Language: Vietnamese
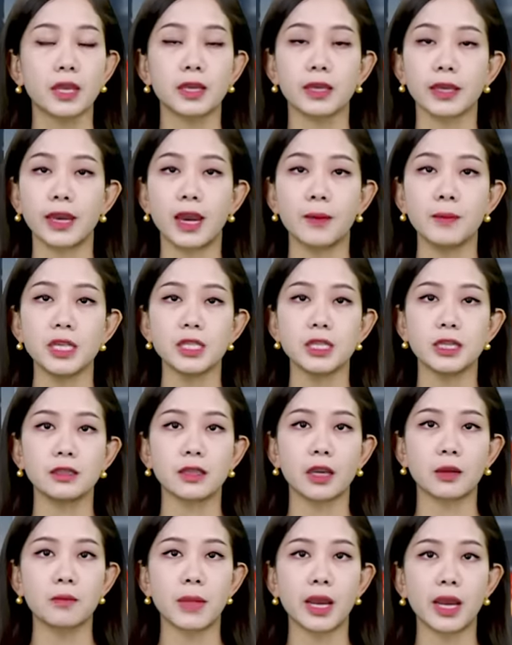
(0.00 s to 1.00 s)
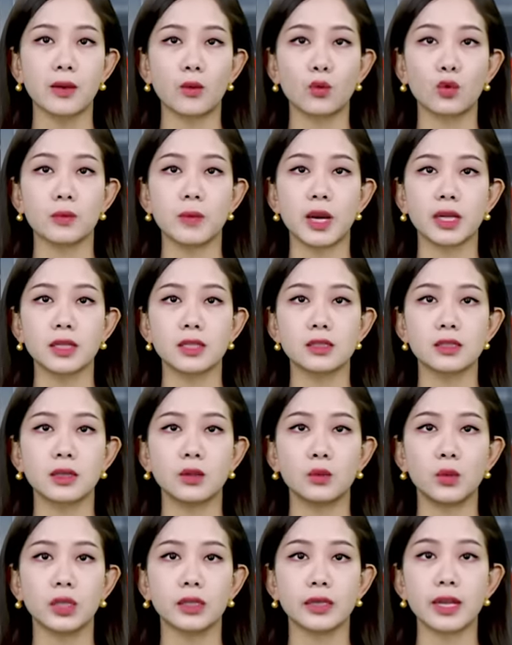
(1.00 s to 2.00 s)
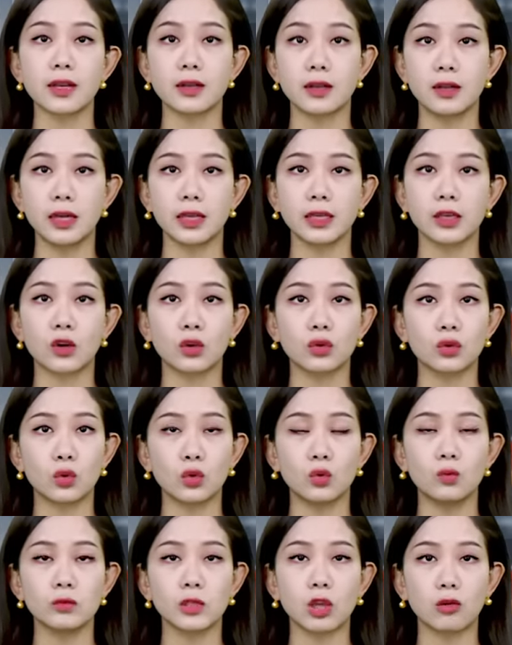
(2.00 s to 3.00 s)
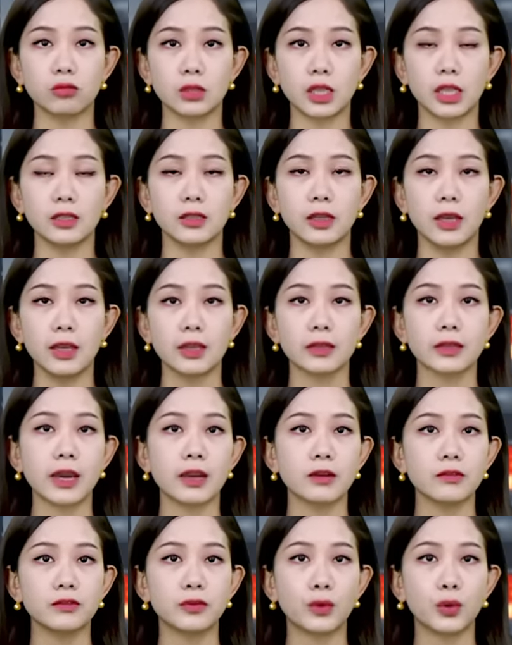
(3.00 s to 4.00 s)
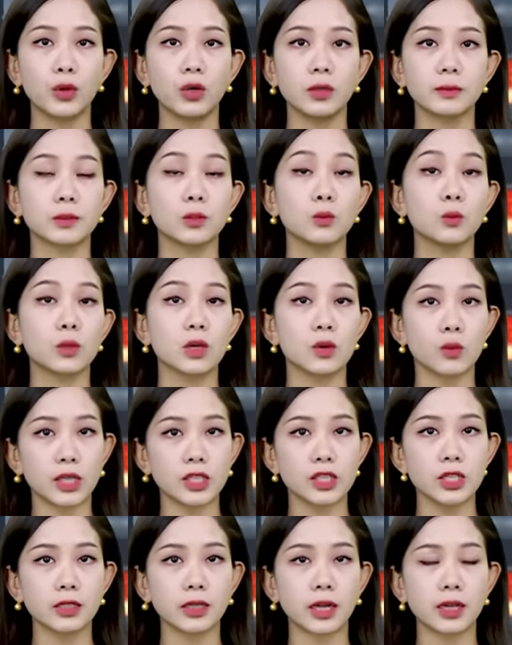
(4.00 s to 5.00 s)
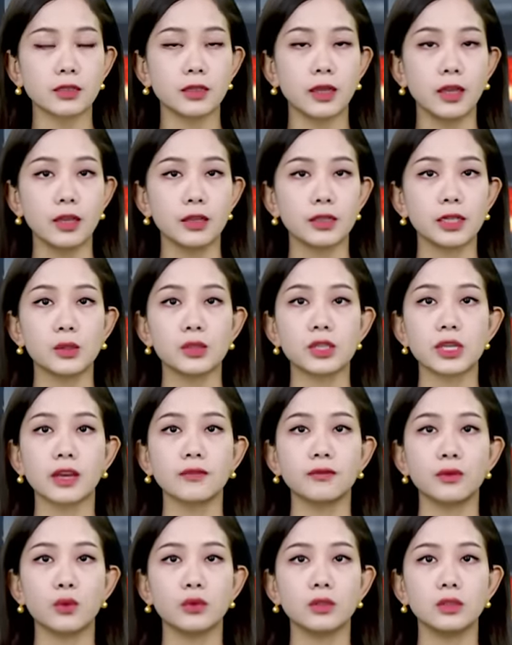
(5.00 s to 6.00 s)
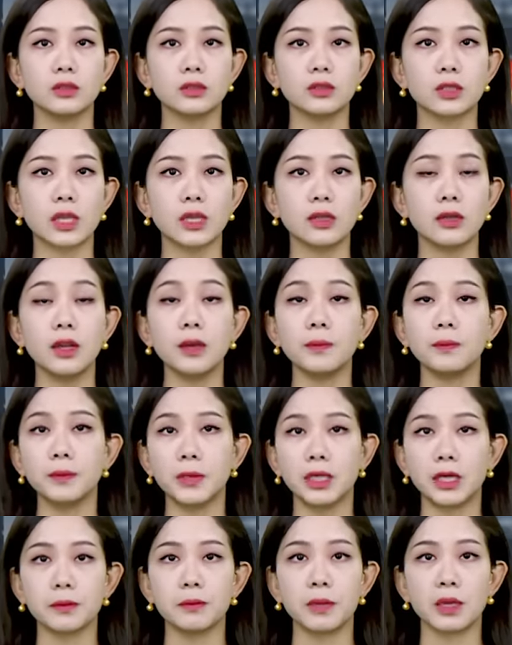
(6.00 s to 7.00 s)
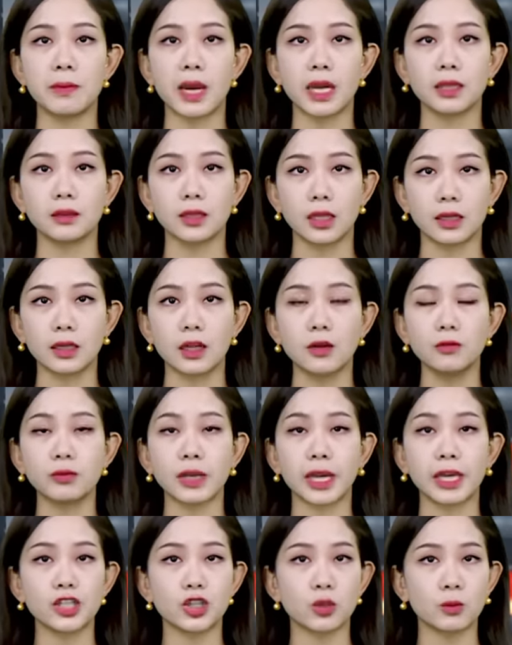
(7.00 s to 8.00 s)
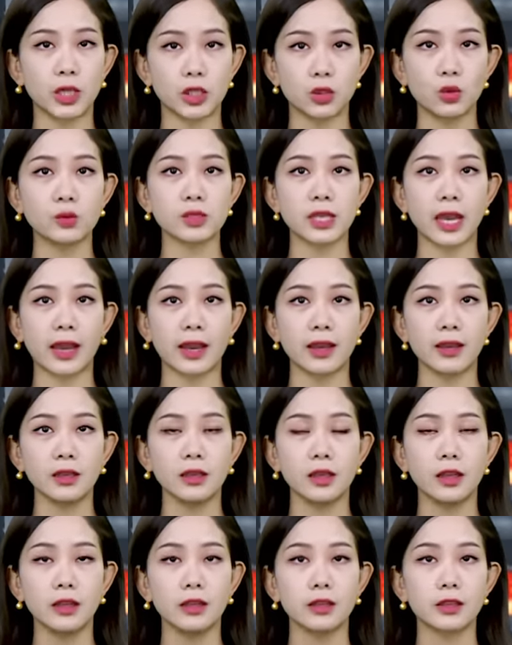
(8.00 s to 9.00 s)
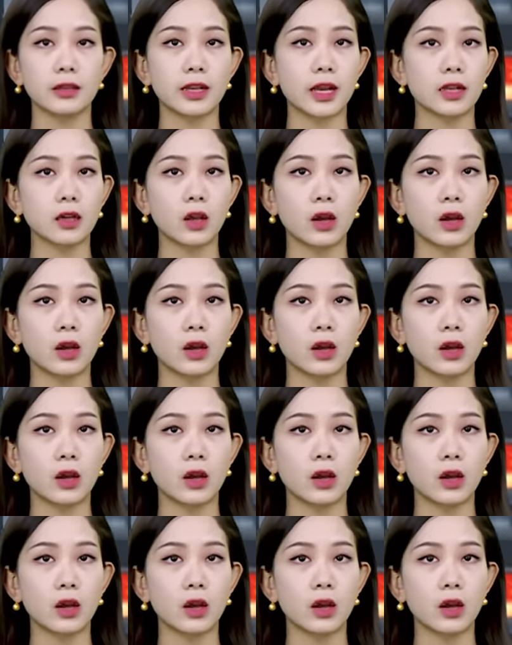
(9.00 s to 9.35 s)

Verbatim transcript: Ngày hai mươi chín tháng ba, Ủy ban Nhân dân huyện Đắc Lây, Kon Tum thông tin đang phối hợp cùng cơ quan chức năng điều tra vụ nữ sinh lớp mười bị bạn tấn công ngay trong ký túc xá. Đáng